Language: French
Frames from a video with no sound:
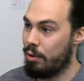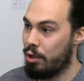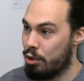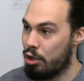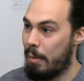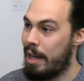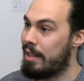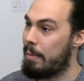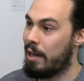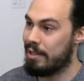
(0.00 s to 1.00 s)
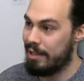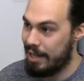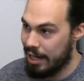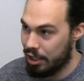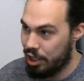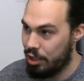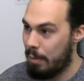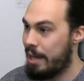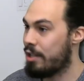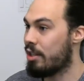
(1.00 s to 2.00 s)
justement dépenser de l'énergie, de
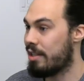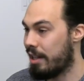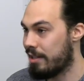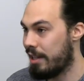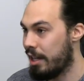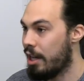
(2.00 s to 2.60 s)
bien se sentir.